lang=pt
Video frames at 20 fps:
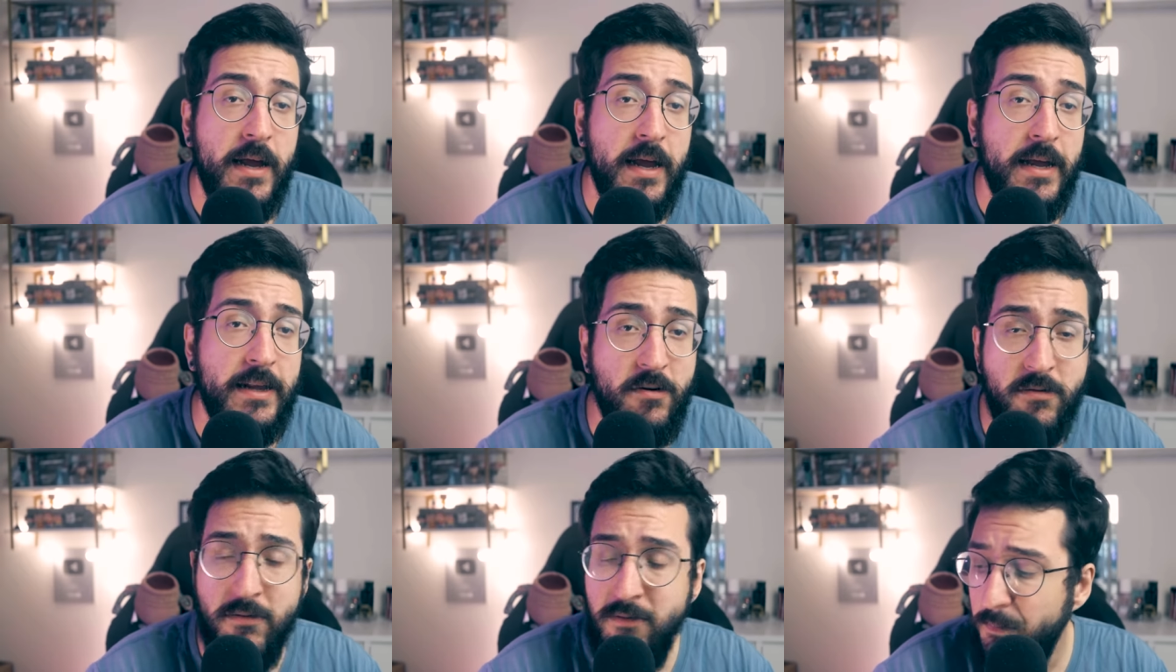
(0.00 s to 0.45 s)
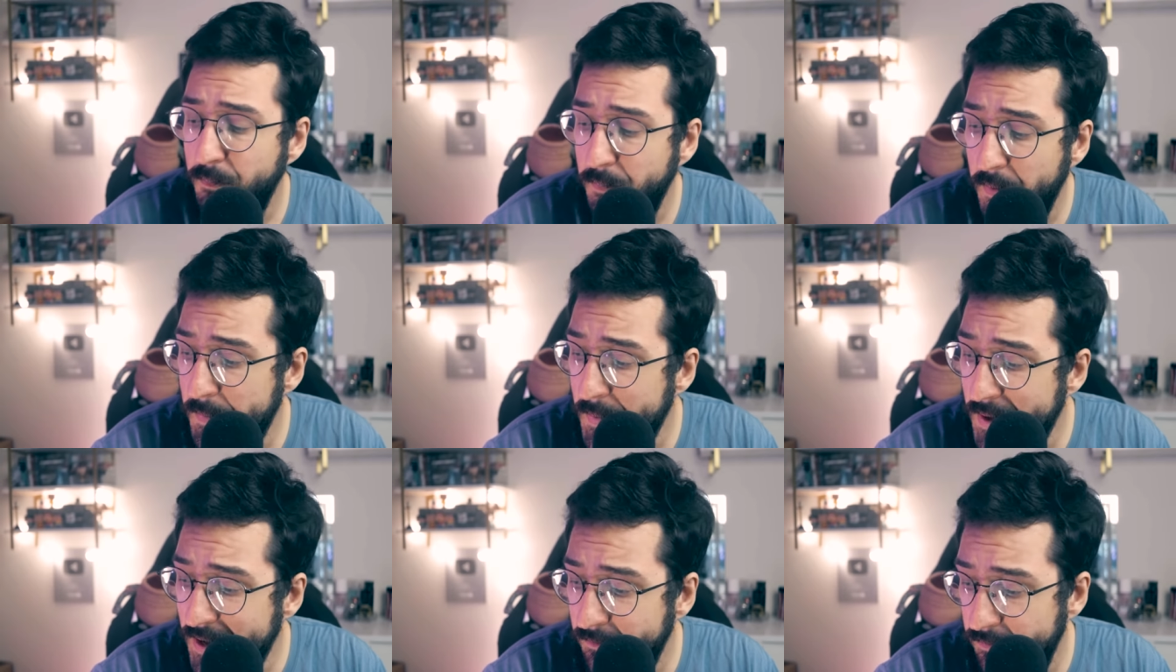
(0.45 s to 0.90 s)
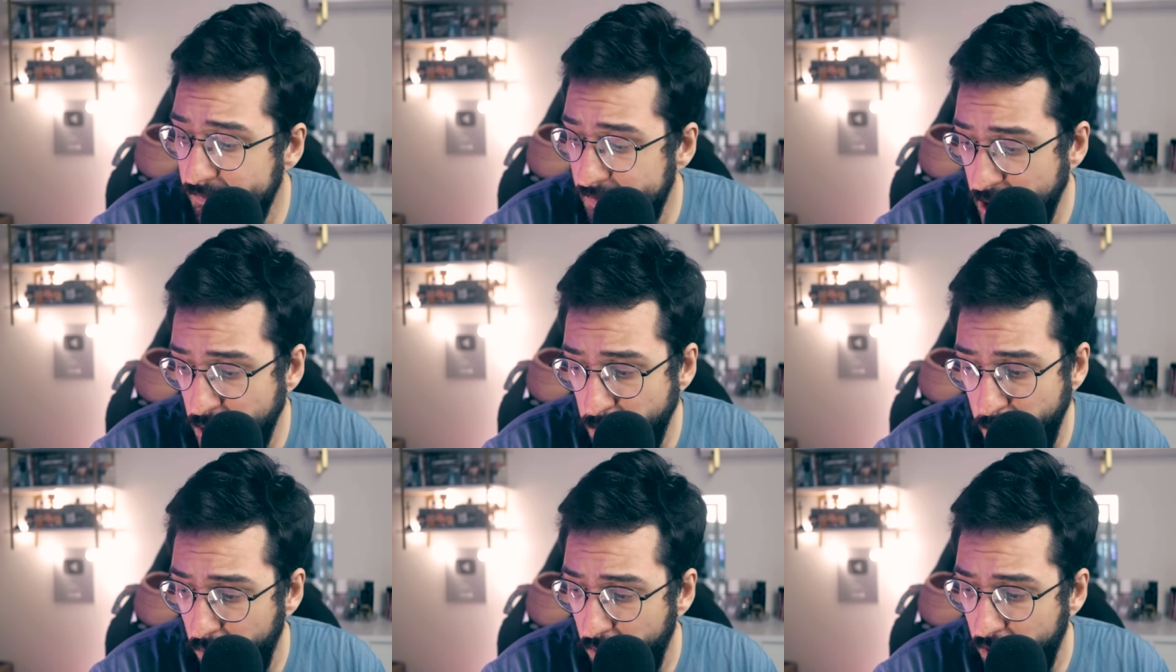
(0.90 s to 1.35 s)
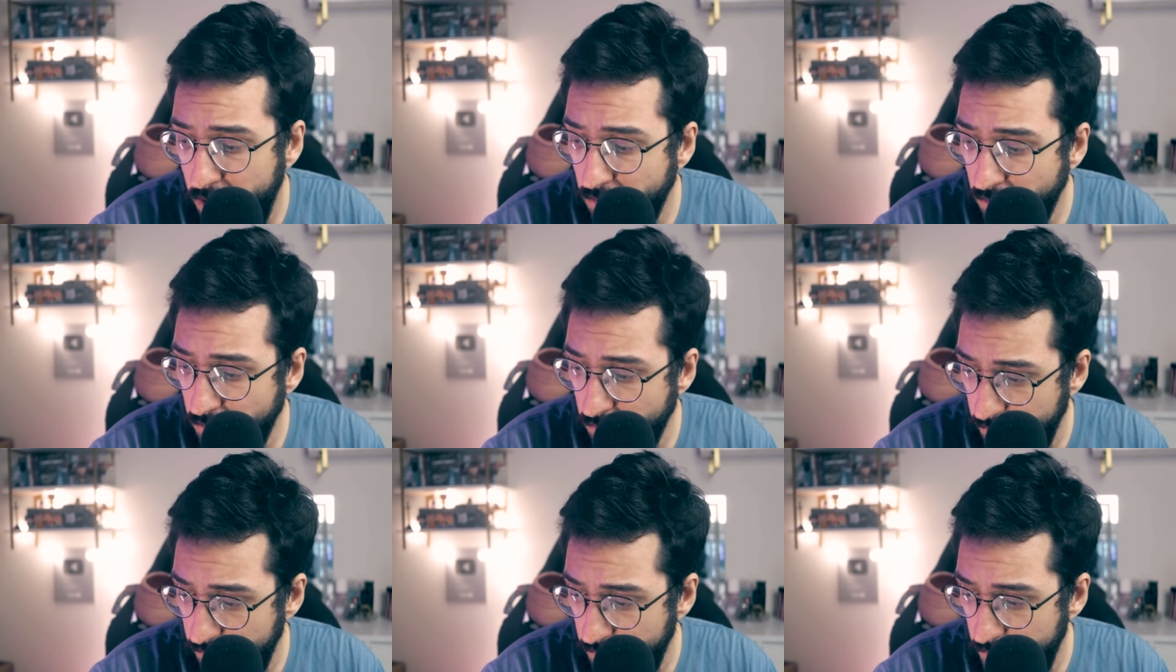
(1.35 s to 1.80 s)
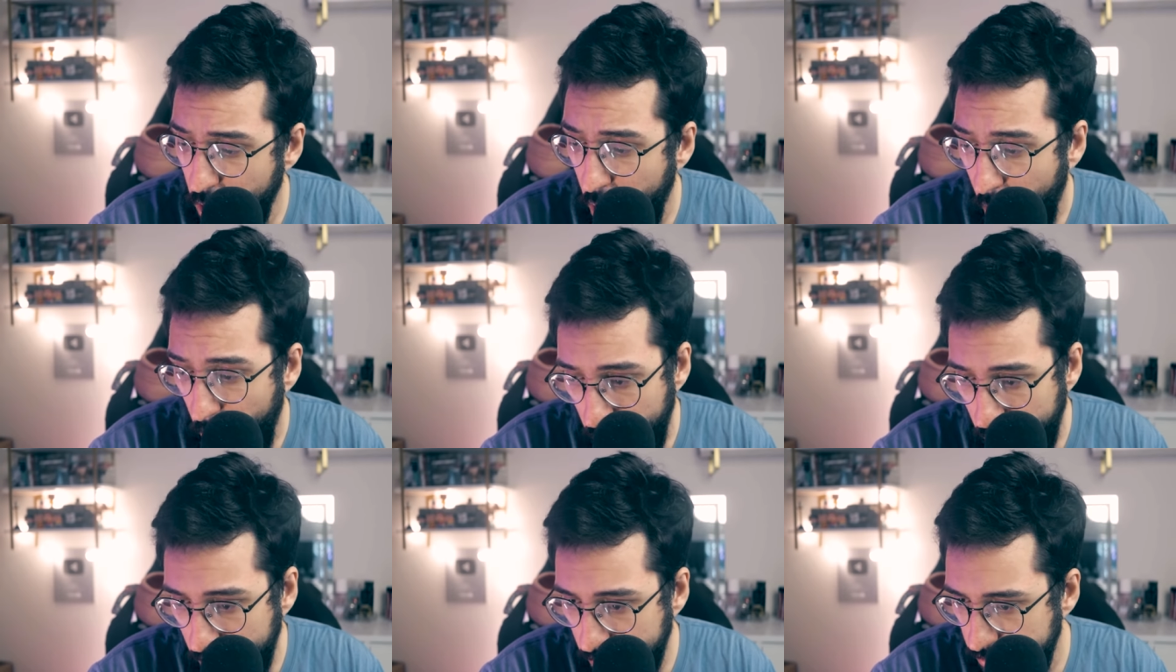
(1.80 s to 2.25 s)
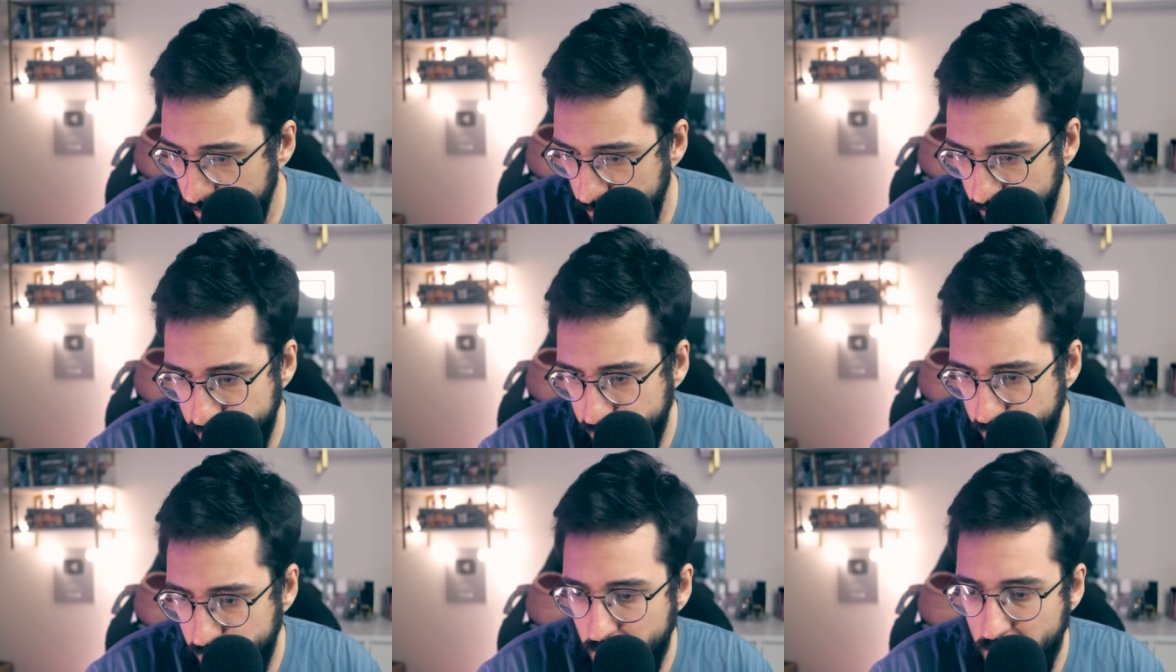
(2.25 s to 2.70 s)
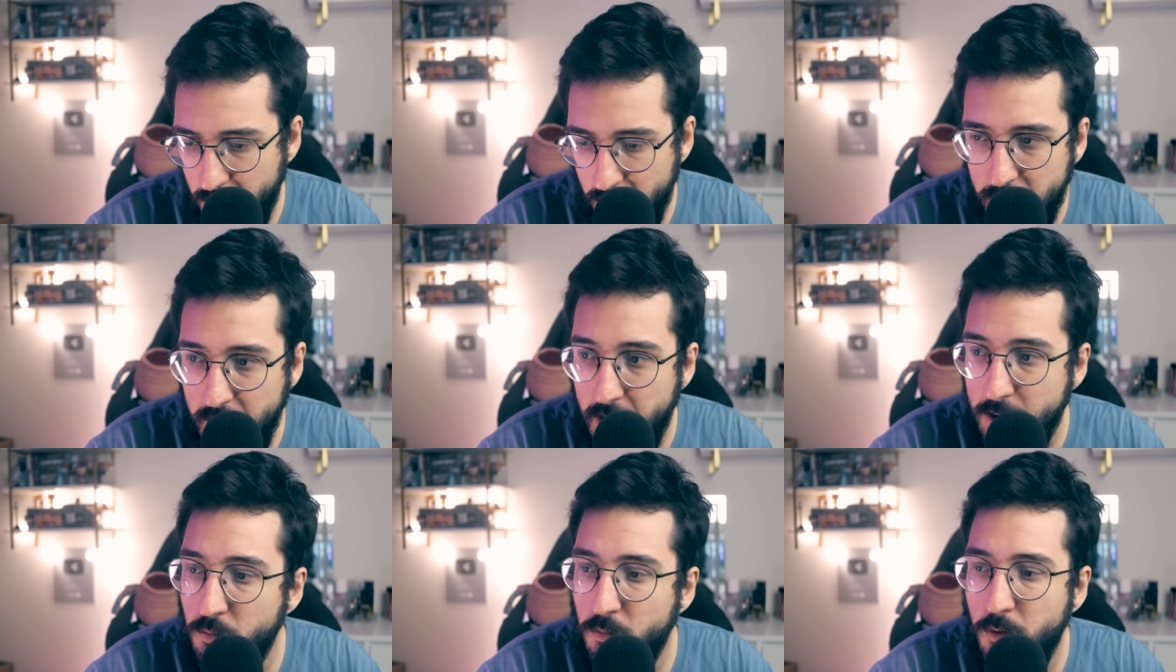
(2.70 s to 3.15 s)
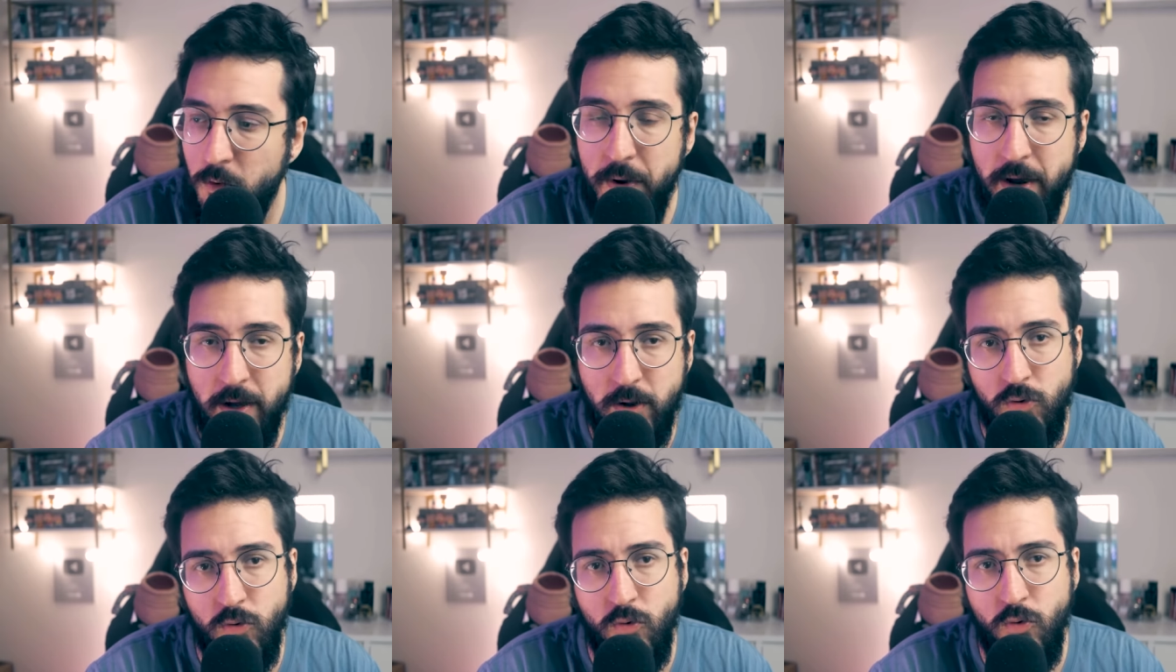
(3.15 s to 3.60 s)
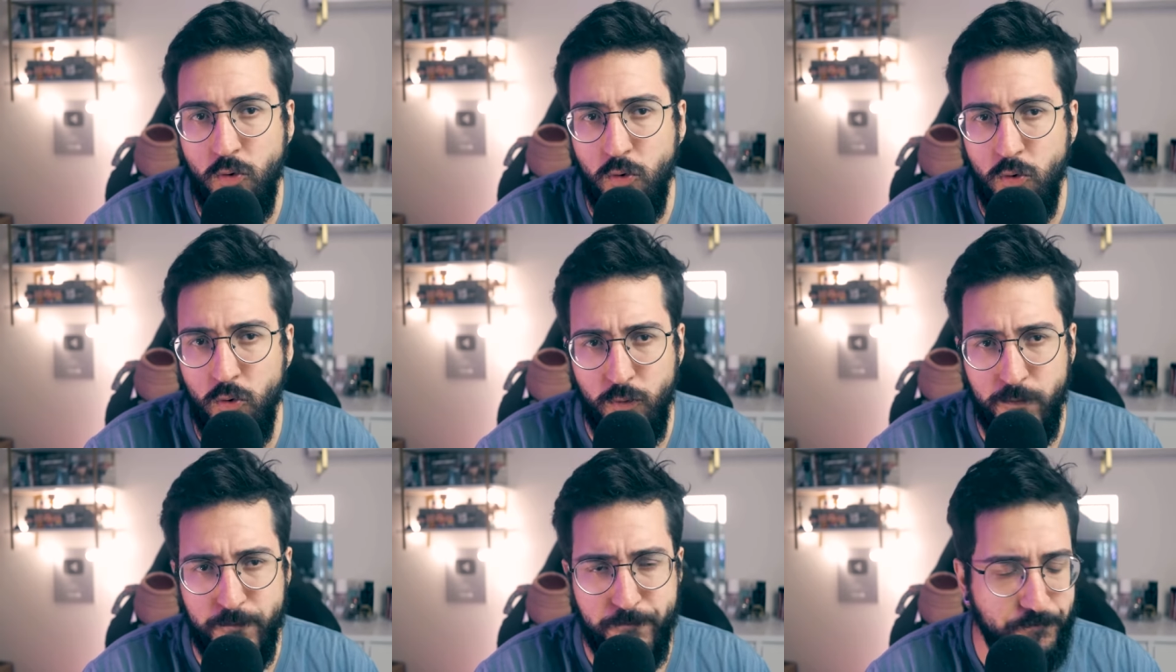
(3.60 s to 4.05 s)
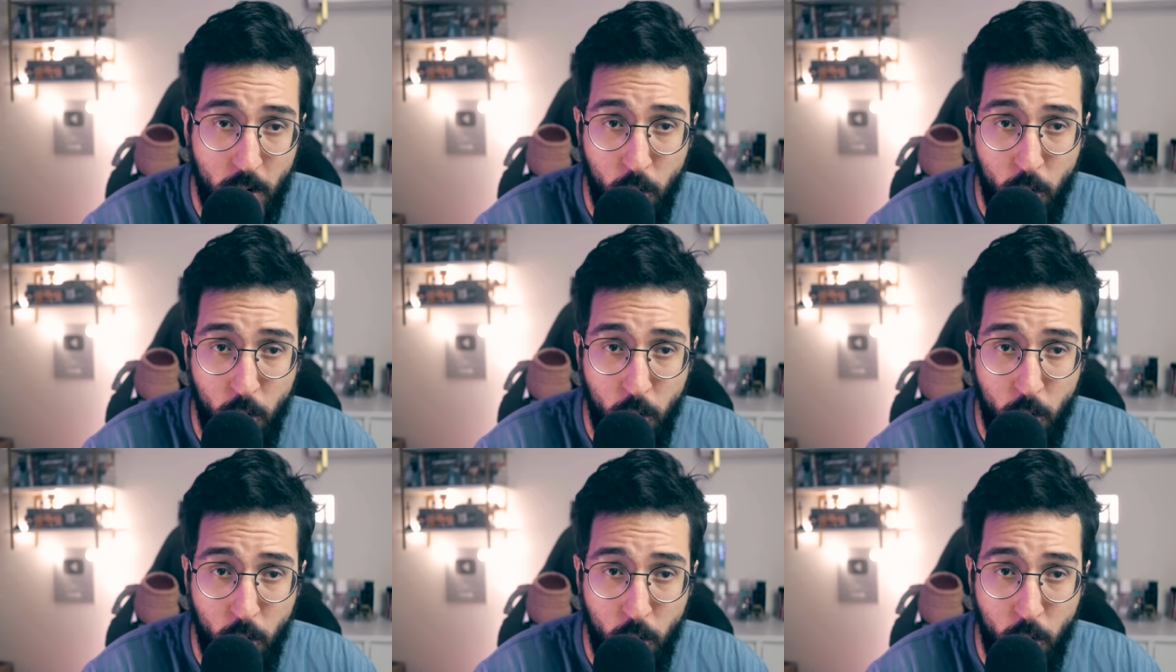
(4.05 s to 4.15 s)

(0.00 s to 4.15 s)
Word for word: Então, para mim, tá de boa. Eu não me incomodo em nenhum momento com,